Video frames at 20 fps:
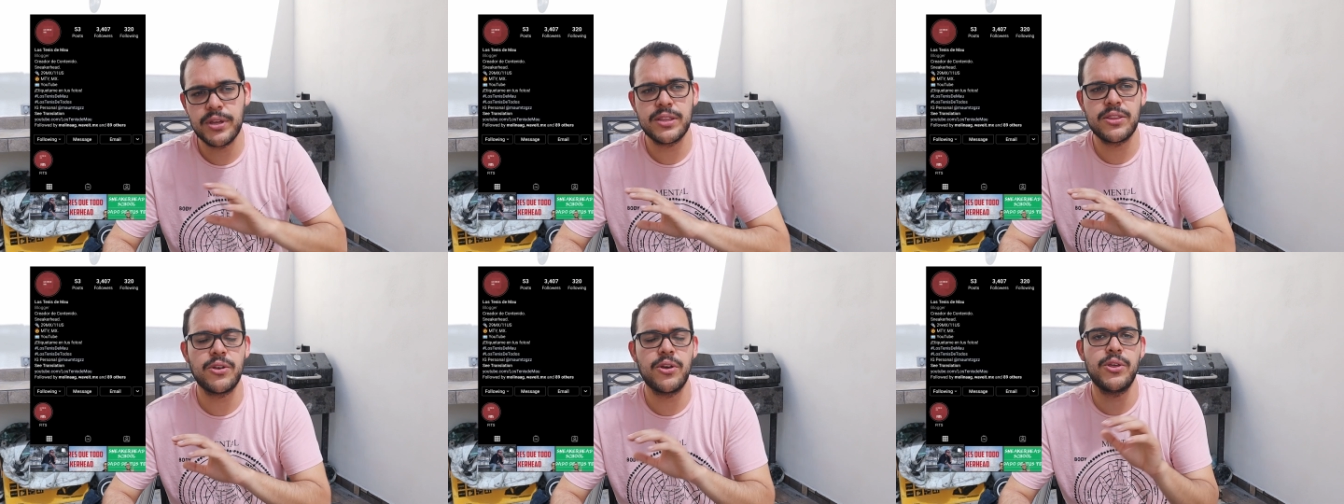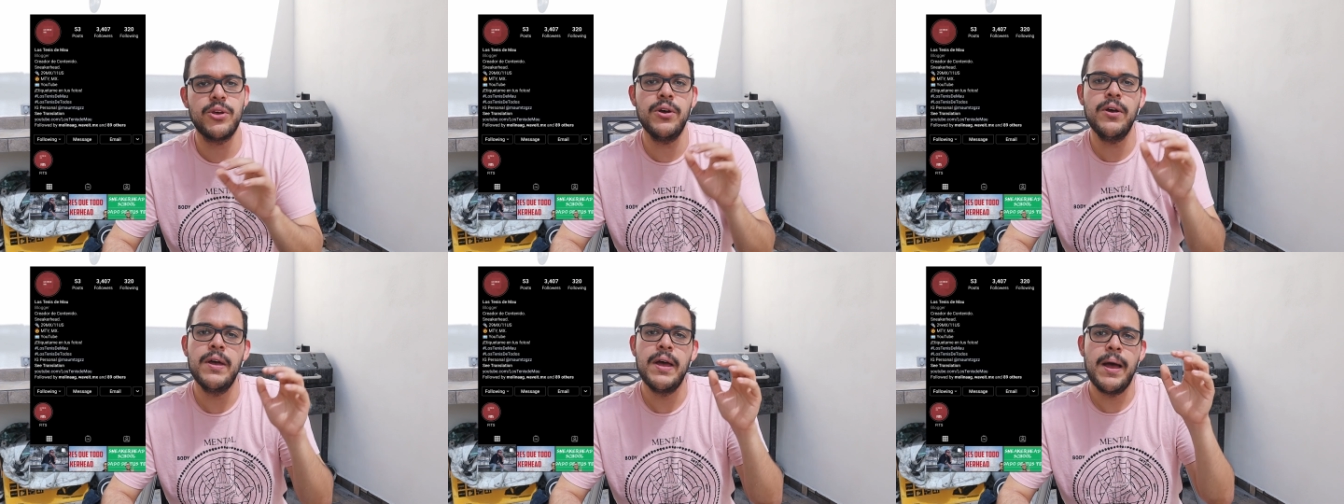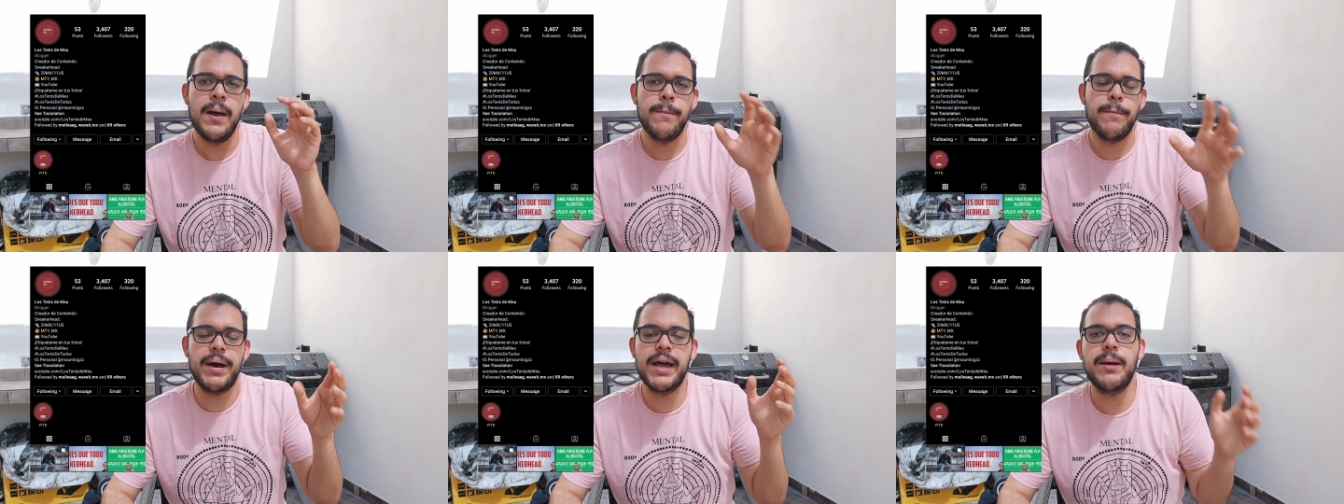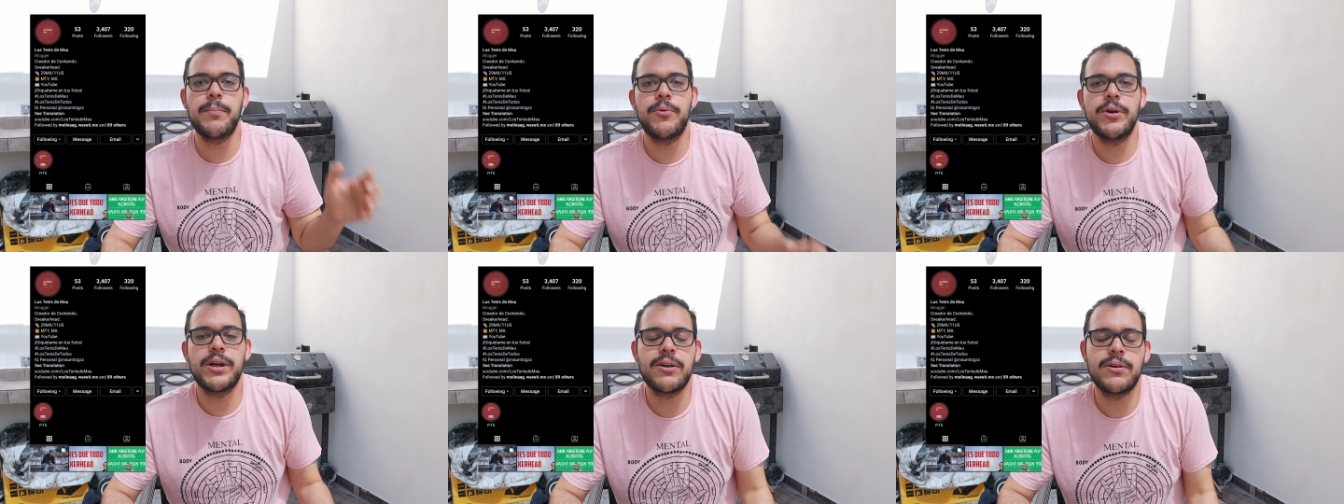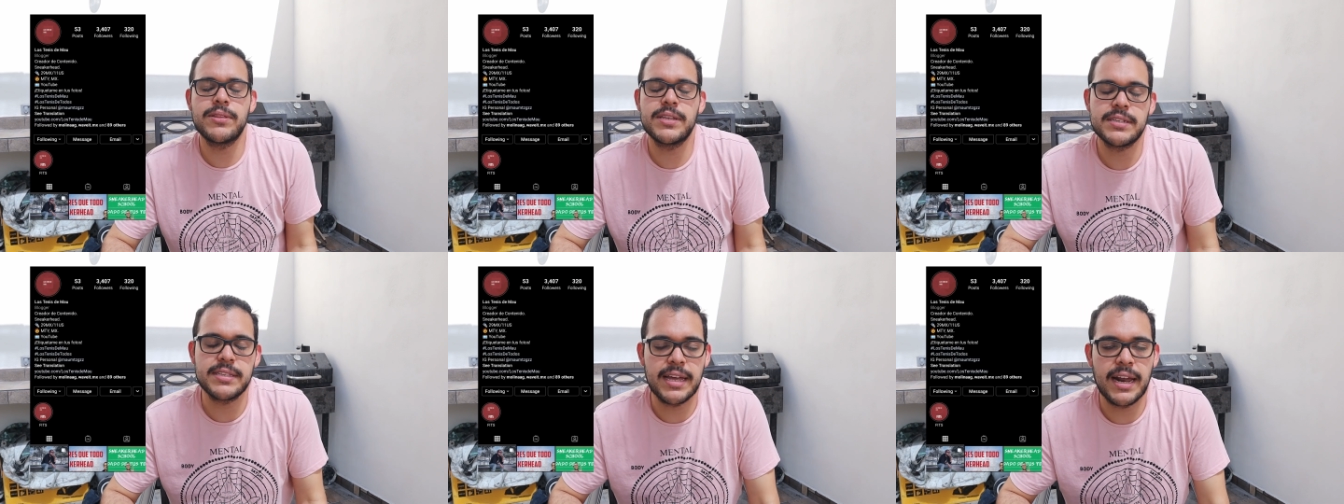de todo para poder
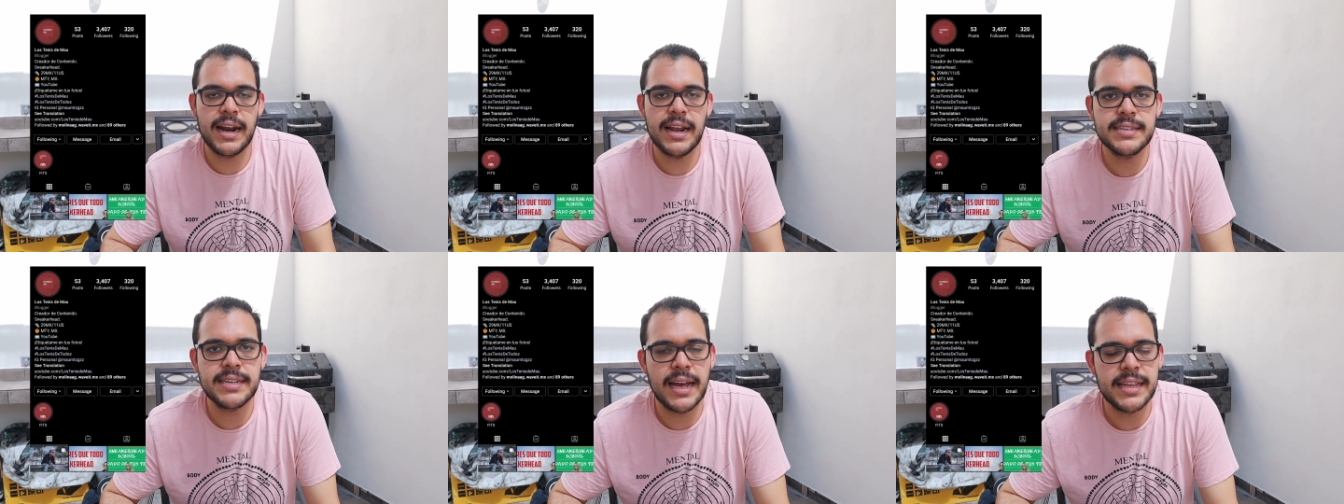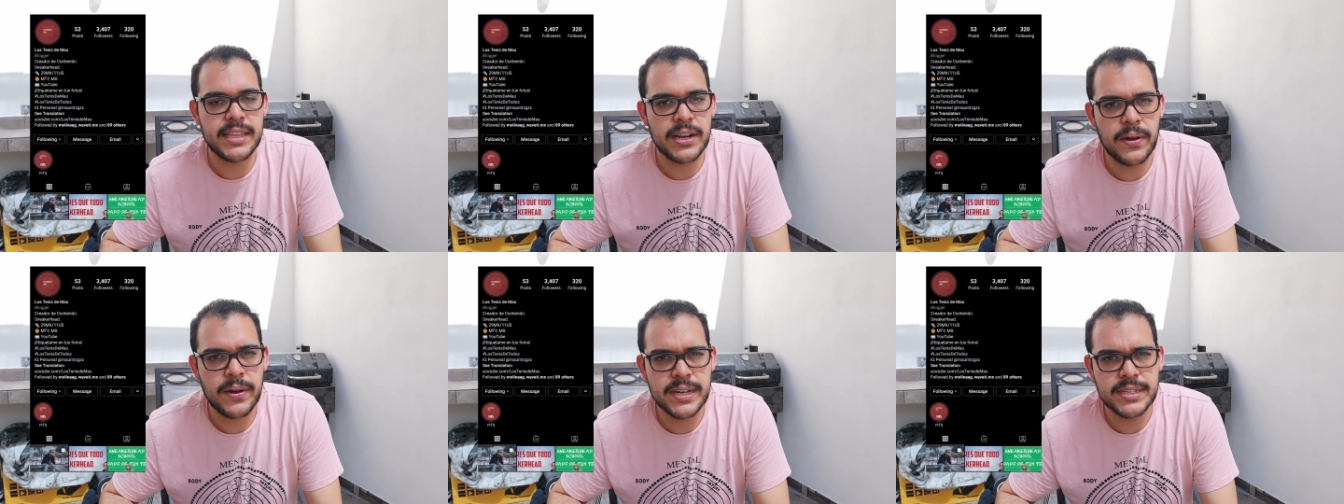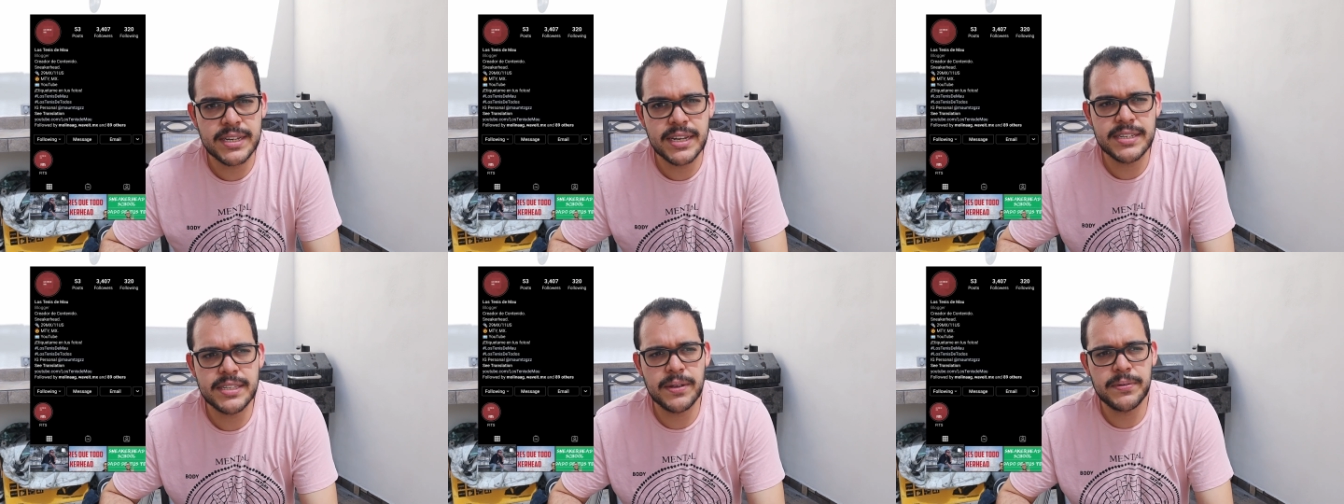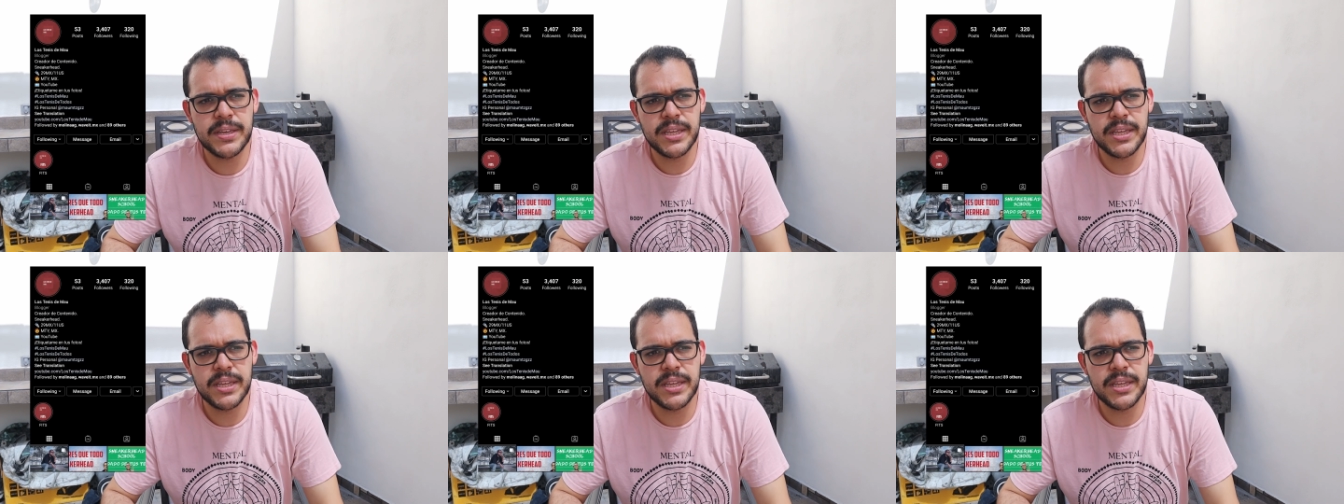contestarlas a través de este